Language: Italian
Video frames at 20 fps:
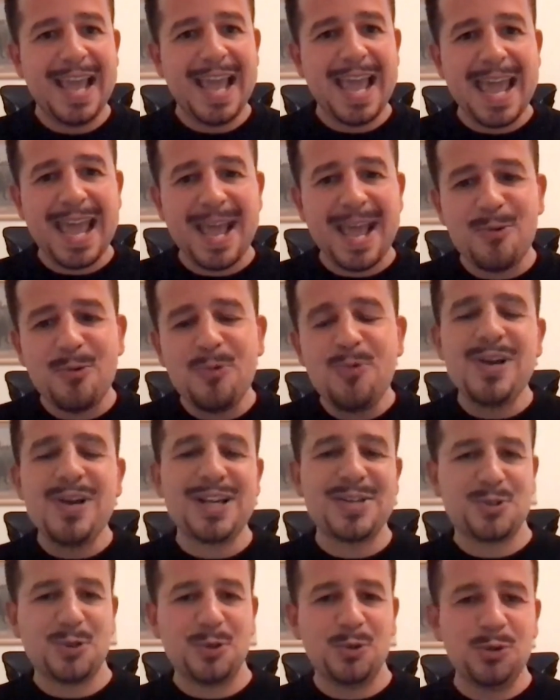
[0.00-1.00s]
È un
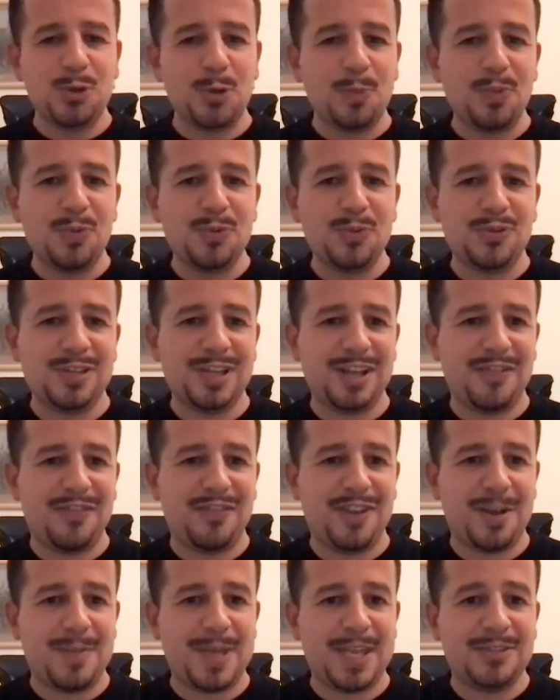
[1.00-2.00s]
assoluto punto di
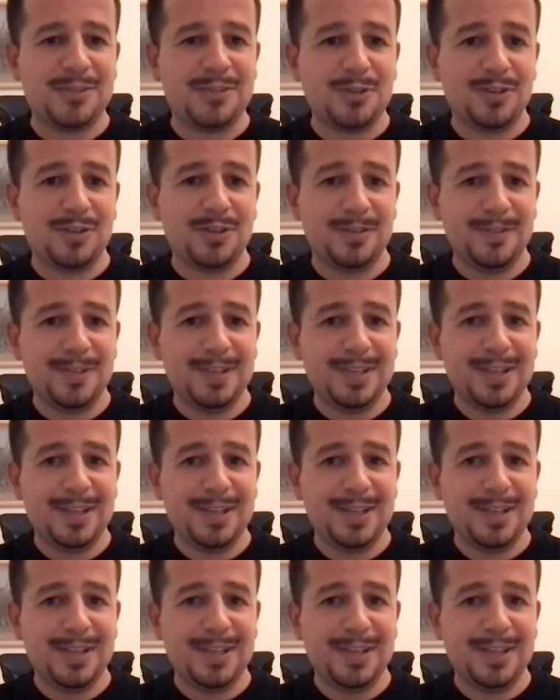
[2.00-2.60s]
riferimento